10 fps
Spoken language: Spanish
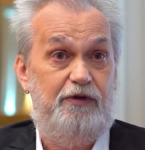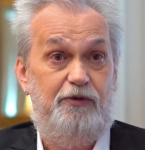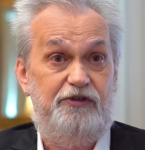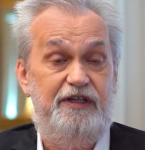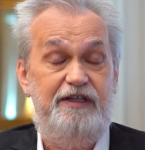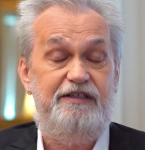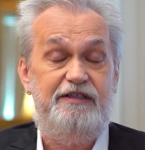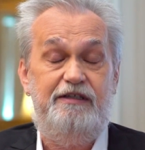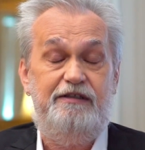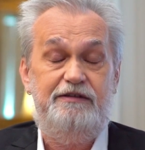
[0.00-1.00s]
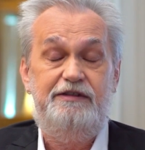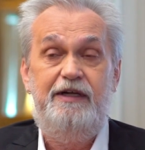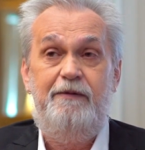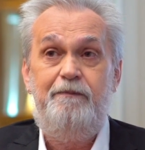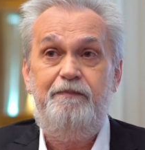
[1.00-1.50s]
como se dicen,
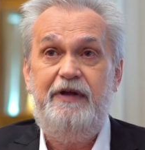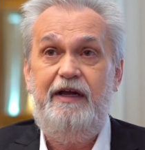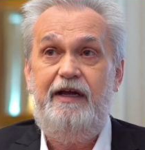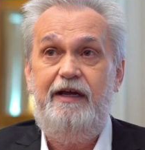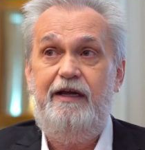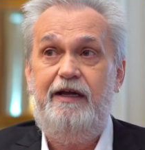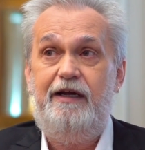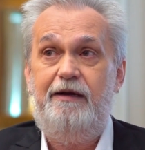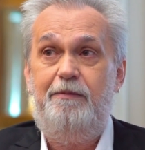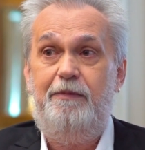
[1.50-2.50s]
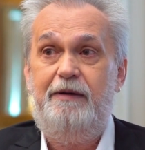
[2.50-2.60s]
eh,